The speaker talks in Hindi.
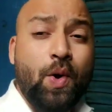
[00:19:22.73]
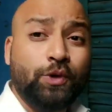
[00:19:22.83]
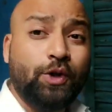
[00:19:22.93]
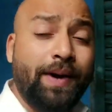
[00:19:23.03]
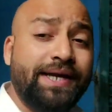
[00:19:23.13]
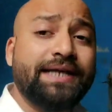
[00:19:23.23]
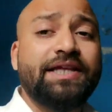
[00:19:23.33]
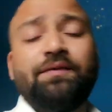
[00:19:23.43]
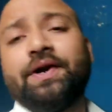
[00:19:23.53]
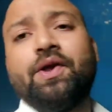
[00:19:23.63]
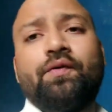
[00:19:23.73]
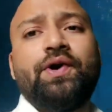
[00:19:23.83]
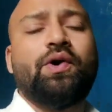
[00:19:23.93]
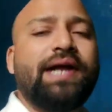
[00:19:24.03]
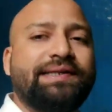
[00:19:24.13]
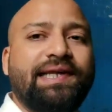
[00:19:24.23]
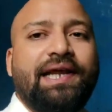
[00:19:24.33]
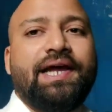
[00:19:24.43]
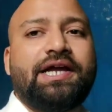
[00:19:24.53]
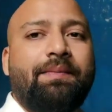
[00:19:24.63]
तो भाई ये थी वीडियो वीडियो कैसी
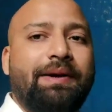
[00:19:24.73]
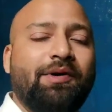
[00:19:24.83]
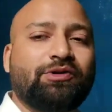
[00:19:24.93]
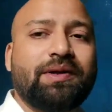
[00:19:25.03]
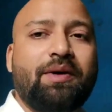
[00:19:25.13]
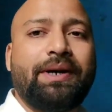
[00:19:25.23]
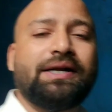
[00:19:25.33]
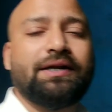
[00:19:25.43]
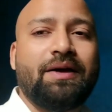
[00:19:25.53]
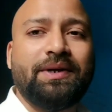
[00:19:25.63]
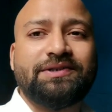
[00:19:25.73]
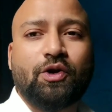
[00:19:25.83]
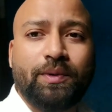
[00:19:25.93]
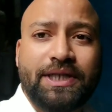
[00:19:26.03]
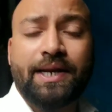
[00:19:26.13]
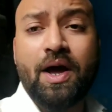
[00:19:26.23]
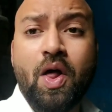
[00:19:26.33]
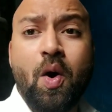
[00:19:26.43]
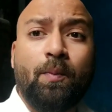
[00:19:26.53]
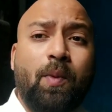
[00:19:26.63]
लगी कमेंट बॉक्स में कमेंट करके हमें ज़रूर बताना
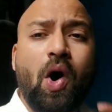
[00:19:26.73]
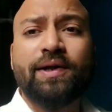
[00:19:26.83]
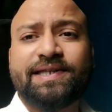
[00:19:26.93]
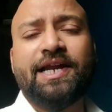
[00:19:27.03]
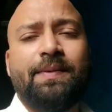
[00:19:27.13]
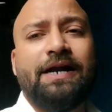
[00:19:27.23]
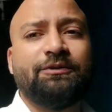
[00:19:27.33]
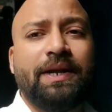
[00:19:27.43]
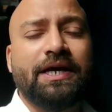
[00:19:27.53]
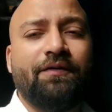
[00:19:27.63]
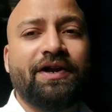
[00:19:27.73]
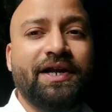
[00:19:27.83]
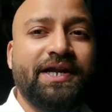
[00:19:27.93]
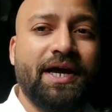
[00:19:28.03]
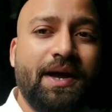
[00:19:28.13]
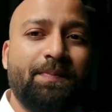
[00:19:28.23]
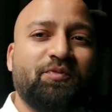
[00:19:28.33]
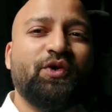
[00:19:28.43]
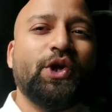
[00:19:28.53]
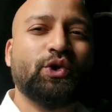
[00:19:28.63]
बहुत सारी बैट्स मैंने कवर करी है
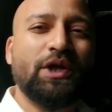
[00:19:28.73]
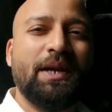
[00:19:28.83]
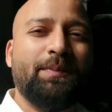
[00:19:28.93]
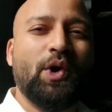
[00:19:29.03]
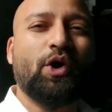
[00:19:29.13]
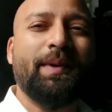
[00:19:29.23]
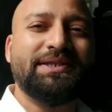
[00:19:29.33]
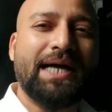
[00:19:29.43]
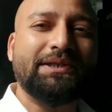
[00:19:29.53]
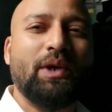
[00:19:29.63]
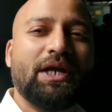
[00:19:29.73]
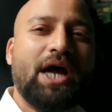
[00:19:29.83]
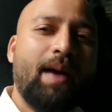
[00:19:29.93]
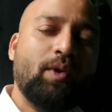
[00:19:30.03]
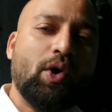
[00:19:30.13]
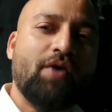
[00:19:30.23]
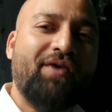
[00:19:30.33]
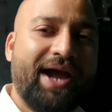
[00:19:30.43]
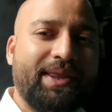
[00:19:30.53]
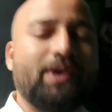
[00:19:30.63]
वीडियो थोड़ी लंबी हो गई मैं जानता हूँ लेकिन आप लोगों का
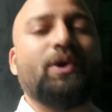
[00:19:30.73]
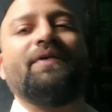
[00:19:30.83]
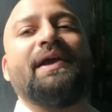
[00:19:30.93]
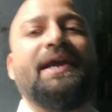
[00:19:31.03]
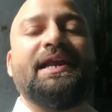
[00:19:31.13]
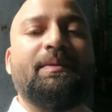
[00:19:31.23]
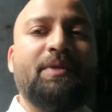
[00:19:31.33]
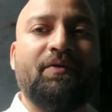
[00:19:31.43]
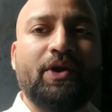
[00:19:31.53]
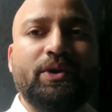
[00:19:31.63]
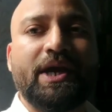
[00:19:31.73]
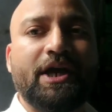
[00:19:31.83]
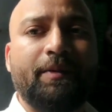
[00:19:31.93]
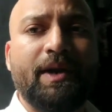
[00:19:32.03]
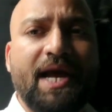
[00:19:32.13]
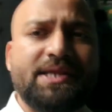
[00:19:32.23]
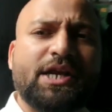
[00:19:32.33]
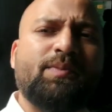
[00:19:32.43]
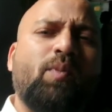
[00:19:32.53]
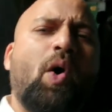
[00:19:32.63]
फ़ायदा ही होने वाला है ये लंबी वीडियो देखकर भी लेदर
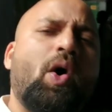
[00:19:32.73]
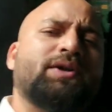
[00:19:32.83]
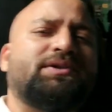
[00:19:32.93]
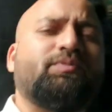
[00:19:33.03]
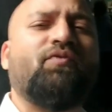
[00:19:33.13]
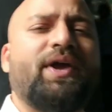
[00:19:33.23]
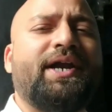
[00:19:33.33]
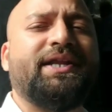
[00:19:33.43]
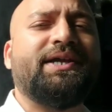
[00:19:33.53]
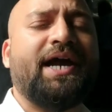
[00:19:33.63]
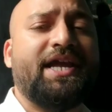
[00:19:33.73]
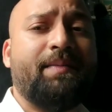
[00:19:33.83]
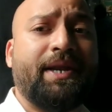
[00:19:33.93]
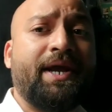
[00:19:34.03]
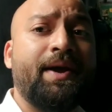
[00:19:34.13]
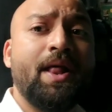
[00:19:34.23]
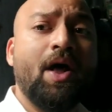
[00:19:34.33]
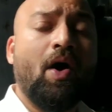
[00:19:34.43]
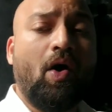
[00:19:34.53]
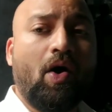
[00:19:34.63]
की बहुत वैरायटी दिखाई है मैंने
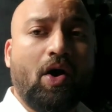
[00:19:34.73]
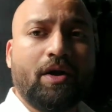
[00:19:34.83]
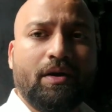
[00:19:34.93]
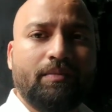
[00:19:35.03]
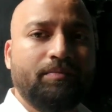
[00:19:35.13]
और